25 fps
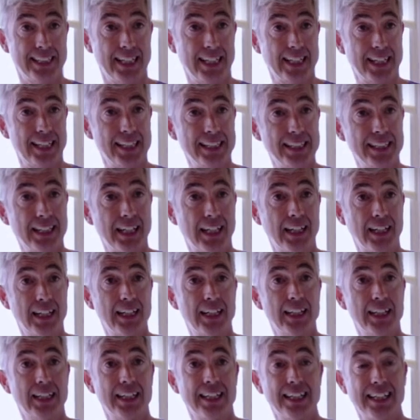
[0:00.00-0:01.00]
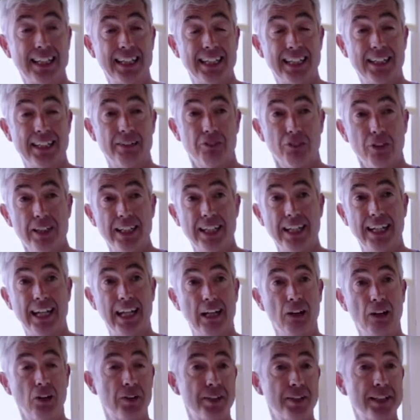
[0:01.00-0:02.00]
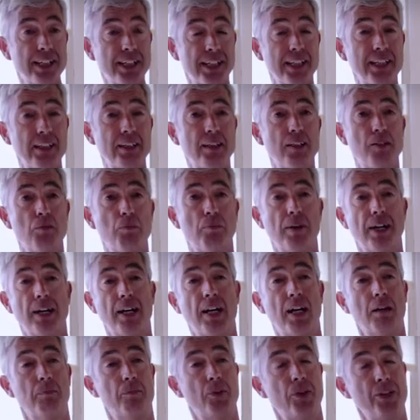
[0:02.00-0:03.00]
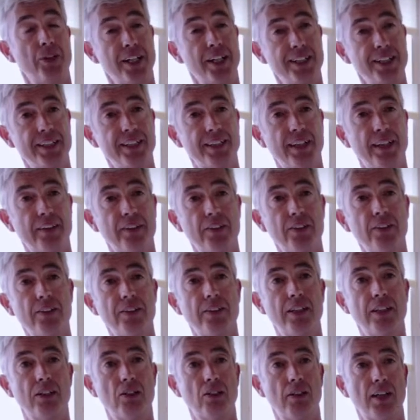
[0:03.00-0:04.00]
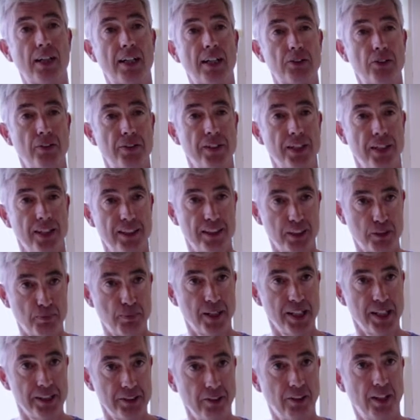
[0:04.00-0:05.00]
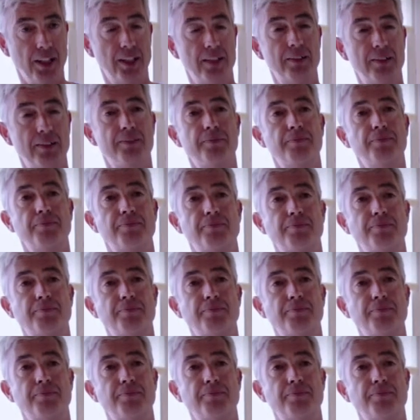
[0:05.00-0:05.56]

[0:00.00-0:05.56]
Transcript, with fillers: Destacaría que fue el origen para la modernización de toda la sociedad española.